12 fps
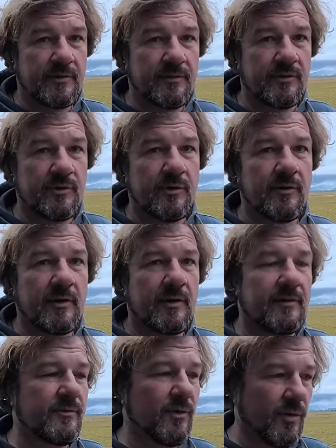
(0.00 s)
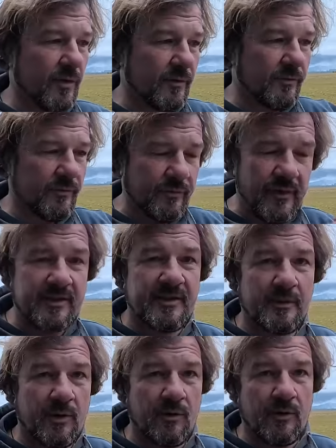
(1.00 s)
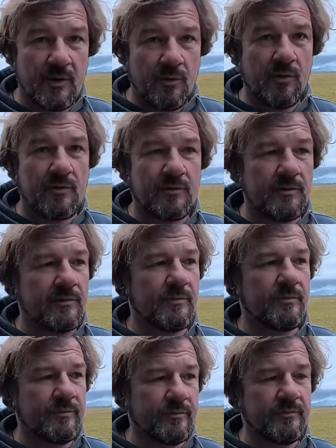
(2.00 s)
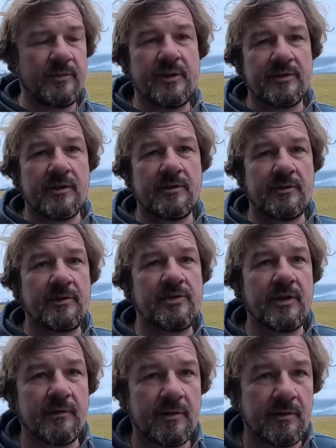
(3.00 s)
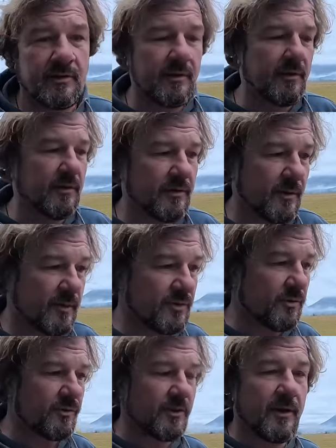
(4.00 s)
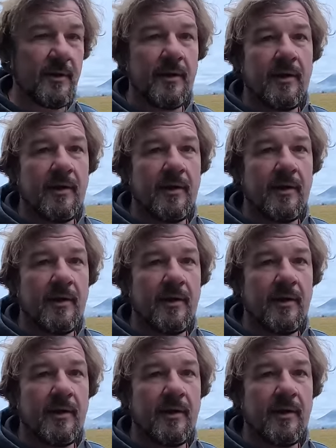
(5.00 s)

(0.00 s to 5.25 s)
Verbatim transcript: свинцовая, но весь геморрой вокруг э, на несколько тысяч евро обошелся.